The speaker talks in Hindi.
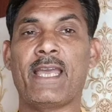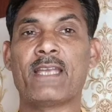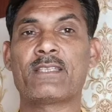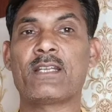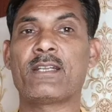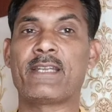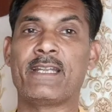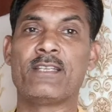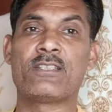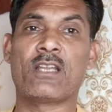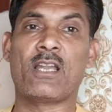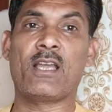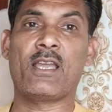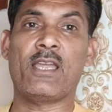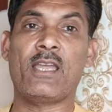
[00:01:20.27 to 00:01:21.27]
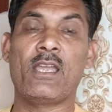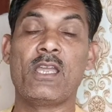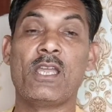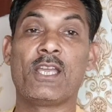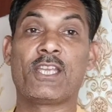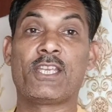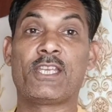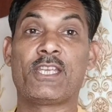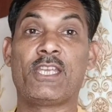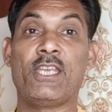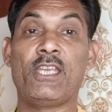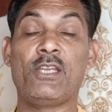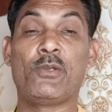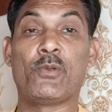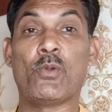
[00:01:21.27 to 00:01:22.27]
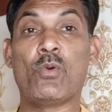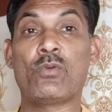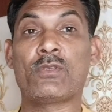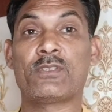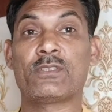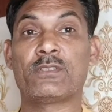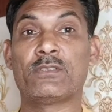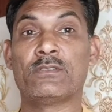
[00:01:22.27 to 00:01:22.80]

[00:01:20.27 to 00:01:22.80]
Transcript: ऐसा ट्रेंड चला है कि लोग